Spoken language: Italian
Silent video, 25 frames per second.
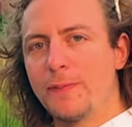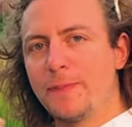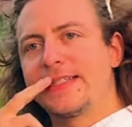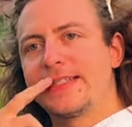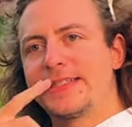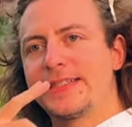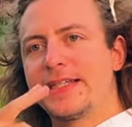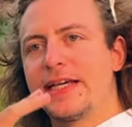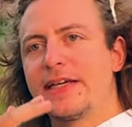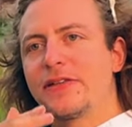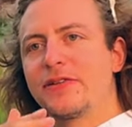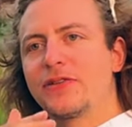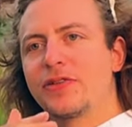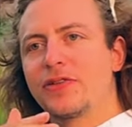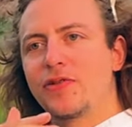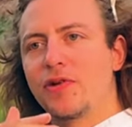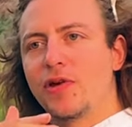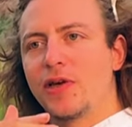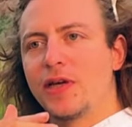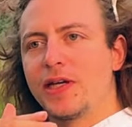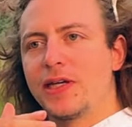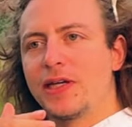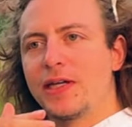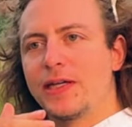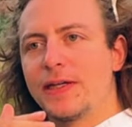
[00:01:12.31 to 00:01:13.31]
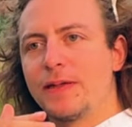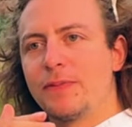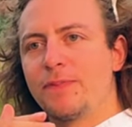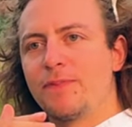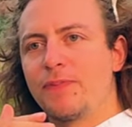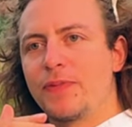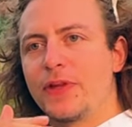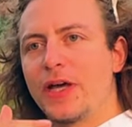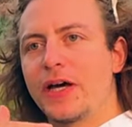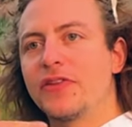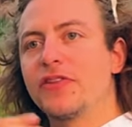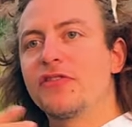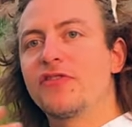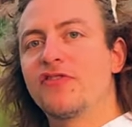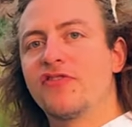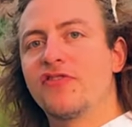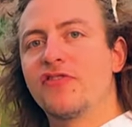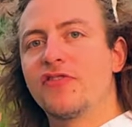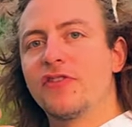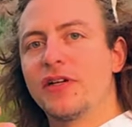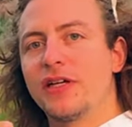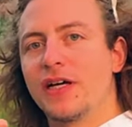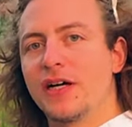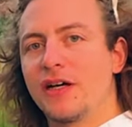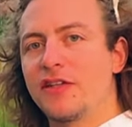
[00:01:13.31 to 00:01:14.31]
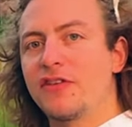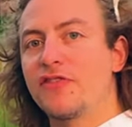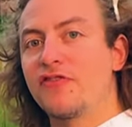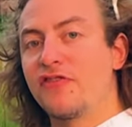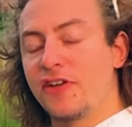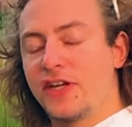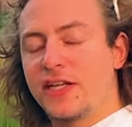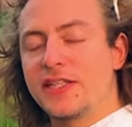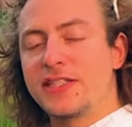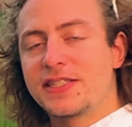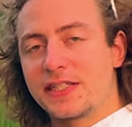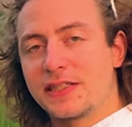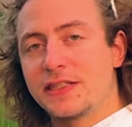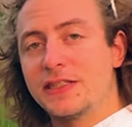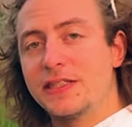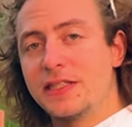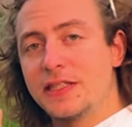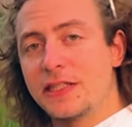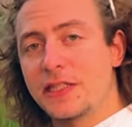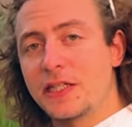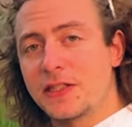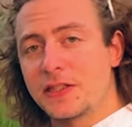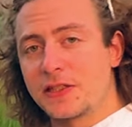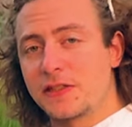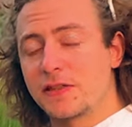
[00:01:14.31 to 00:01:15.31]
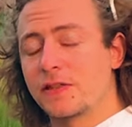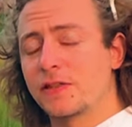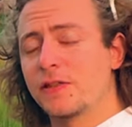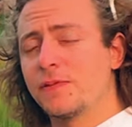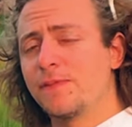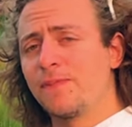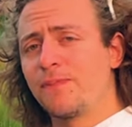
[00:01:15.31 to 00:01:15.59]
sento che a, dif- a, differenza dell'inizio,